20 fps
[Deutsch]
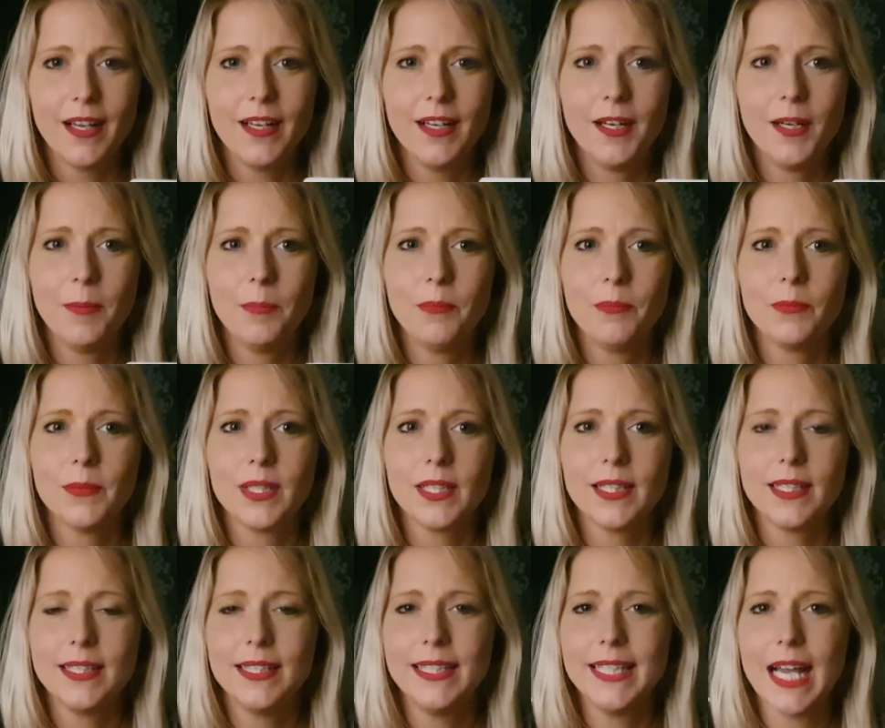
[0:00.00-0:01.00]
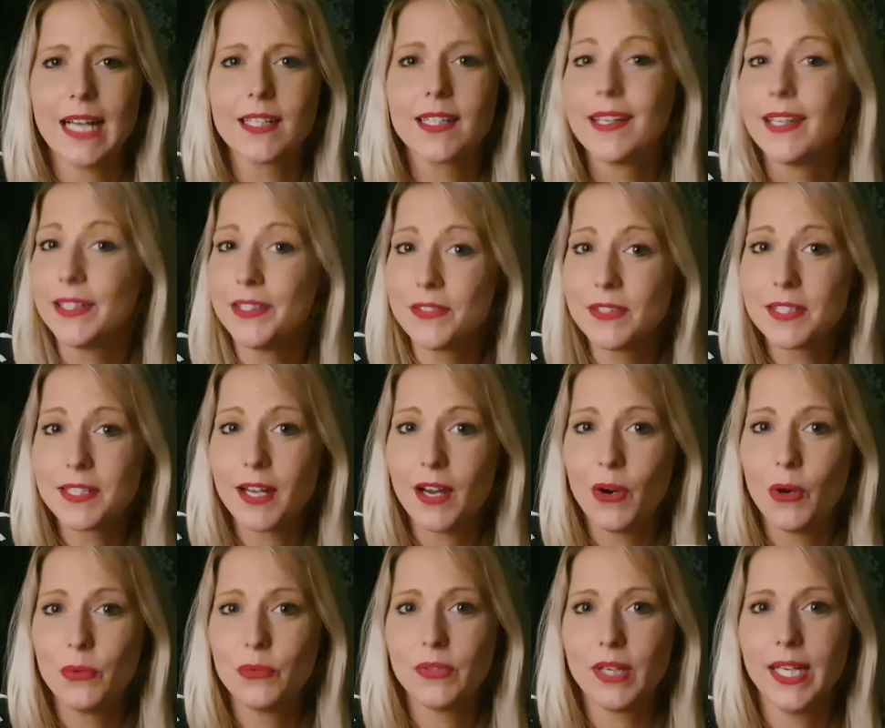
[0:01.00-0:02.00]
ähm, nackend
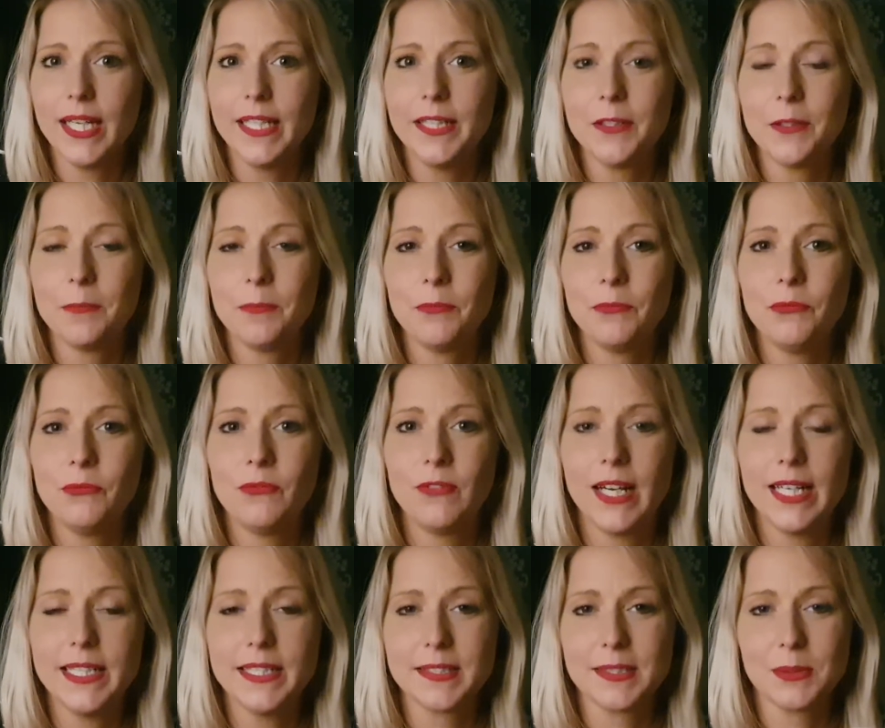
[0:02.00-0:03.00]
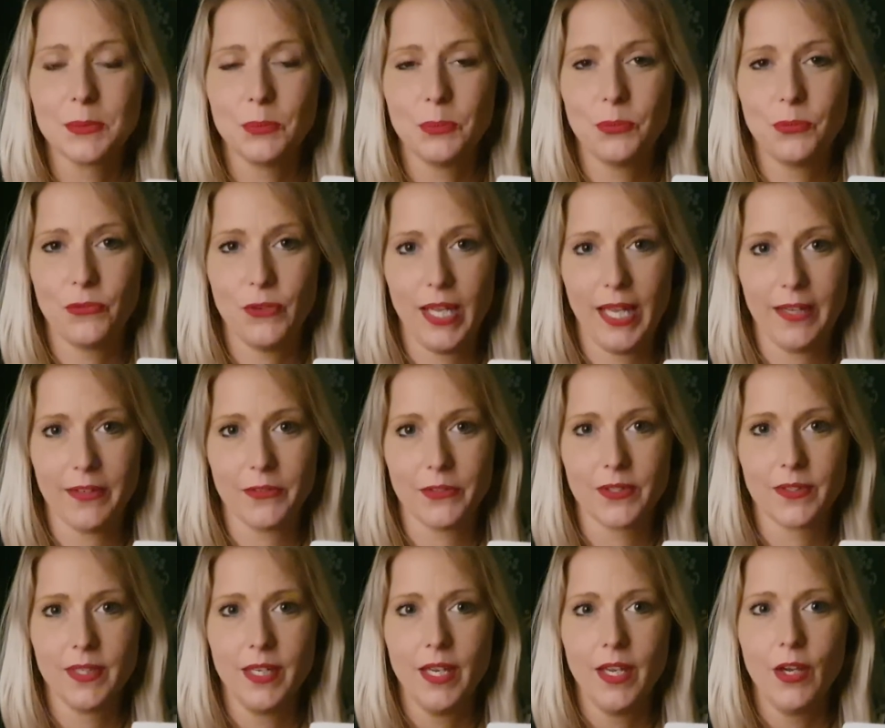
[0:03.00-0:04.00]
auf einem weißen
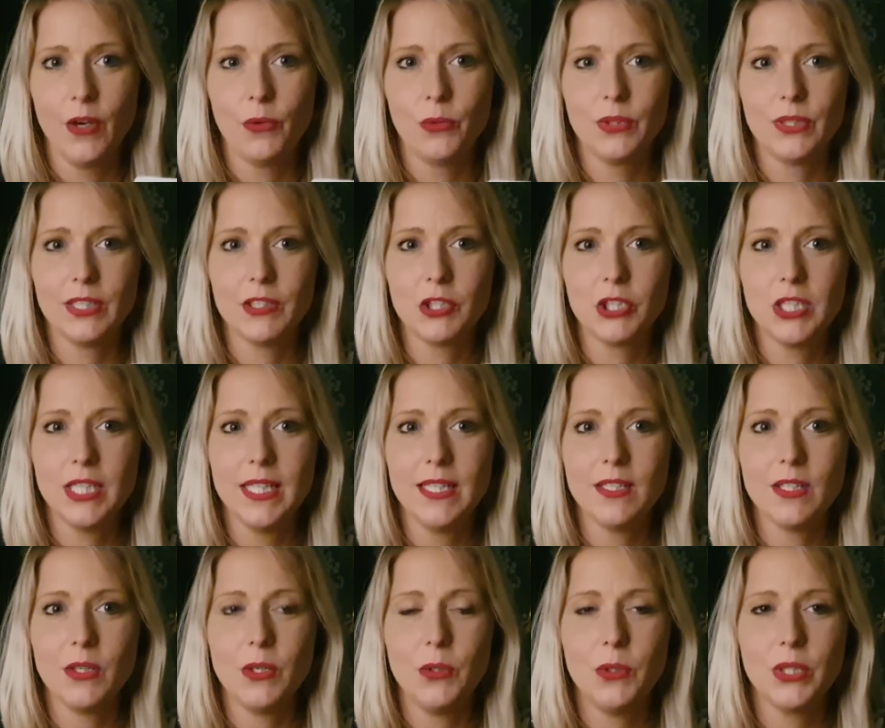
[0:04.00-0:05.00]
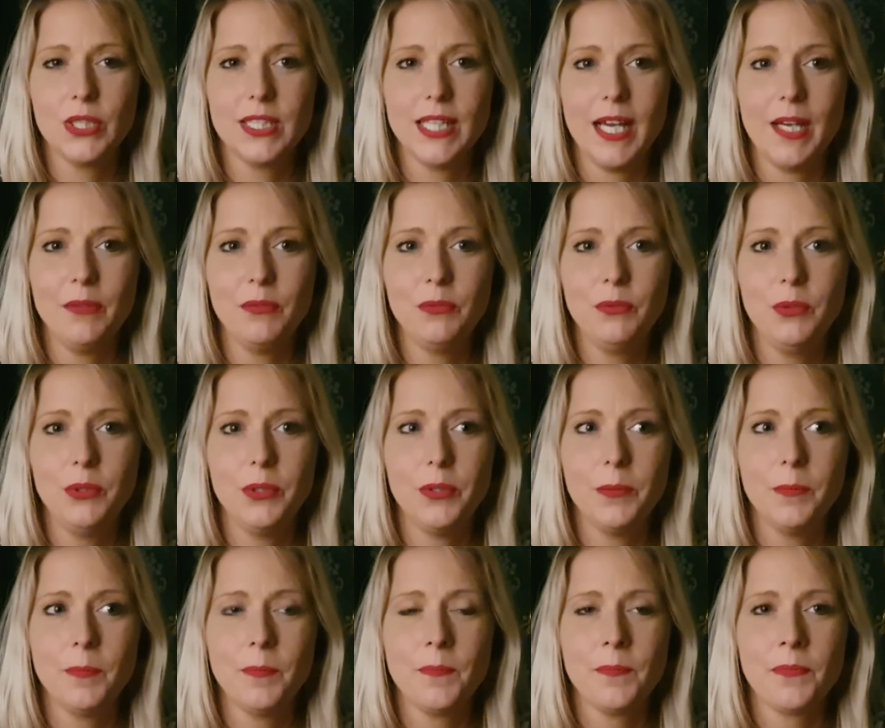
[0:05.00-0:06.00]
Pferd. Und das steht auch
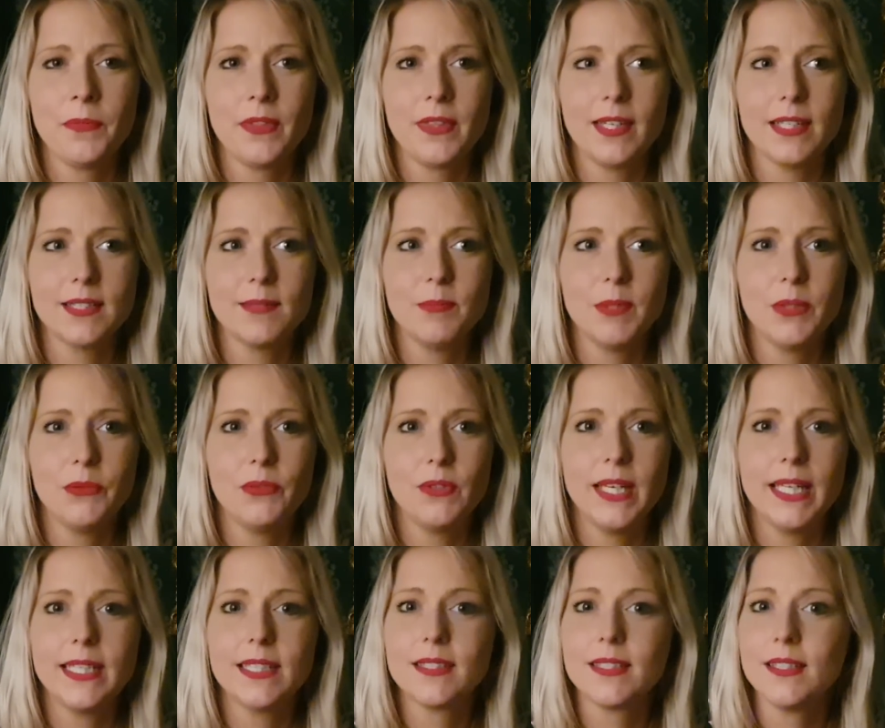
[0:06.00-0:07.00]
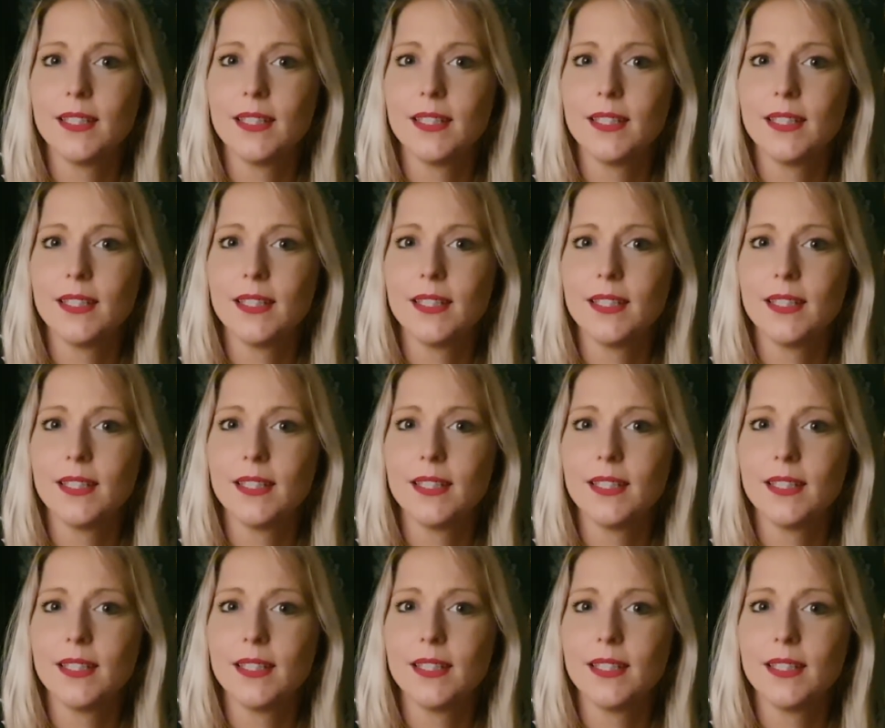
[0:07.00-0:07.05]
dafür, dass man vielleicht